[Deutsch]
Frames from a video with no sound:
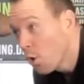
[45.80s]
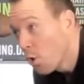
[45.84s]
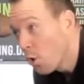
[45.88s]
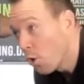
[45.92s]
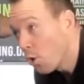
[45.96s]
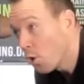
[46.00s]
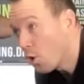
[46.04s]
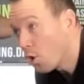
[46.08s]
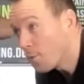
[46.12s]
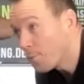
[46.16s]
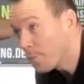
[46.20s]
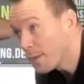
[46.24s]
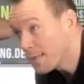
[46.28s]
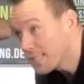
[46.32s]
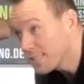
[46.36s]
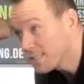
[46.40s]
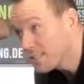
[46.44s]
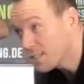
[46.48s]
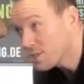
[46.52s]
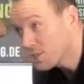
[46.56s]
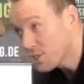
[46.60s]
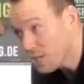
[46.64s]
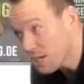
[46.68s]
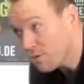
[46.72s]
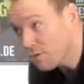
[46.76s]
Und bei
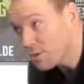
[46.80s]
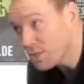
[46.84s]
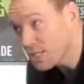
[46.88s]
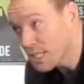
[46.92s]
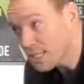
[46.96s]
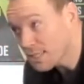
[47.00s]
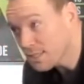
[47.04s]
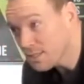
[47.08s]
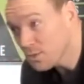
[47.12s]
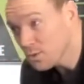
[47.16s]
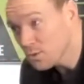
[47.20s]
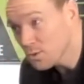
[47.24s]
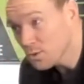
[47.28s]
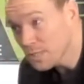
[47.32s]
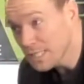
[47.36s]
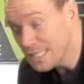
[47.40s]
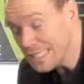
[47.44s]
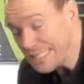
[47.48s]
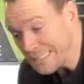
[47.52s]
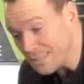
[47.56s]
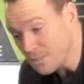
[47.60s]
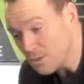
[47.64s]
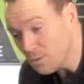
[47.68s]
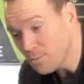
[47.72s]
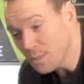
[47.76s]
dieser Charity-Aktion
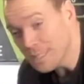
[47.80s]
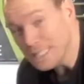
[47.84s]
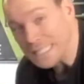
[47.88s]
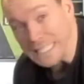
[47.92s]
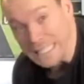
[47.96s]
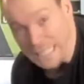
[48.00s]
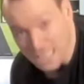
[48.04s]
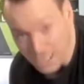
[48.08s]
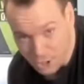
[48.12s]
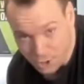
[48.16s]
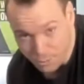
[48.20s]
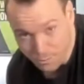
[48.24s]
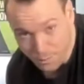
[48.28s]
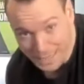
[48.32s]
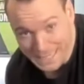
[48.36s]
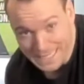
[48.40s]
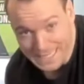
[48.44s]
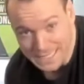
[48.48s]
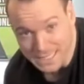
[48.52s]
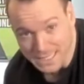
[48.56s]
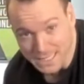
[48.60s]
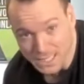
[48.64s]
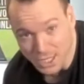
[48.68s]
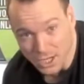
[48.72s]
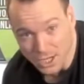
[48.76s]
ging es darum, dass ihr
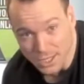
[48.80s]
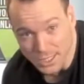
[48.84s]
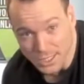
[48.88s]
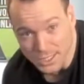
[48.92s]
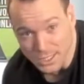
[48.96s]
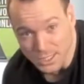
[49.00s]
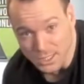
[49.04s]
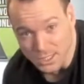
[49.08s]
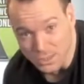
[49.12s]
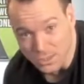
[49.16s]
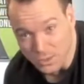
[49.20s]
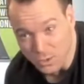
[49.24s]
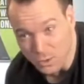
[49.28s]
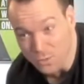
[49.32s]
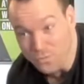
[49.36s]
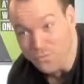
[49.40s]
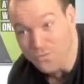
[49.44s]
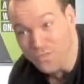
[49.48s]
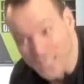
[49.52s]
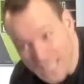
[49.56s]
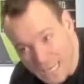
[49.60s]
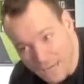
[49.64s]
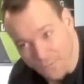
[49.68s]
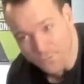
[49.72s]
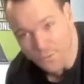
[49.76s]
spenden sollt und
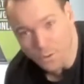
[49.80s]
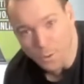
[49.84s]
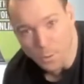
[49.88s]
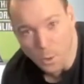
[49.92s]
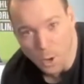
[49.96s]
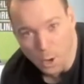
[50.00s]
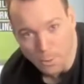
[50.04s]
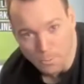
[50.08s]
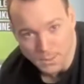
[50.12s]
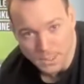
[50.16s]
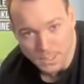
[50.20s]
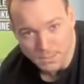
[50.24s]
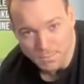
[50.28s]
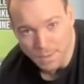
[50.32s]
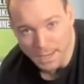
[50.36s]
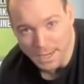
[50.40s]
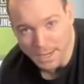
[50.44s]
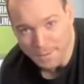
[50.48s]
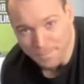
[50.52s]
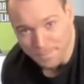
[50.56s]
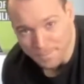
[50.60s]
wir dafür Burpees machen.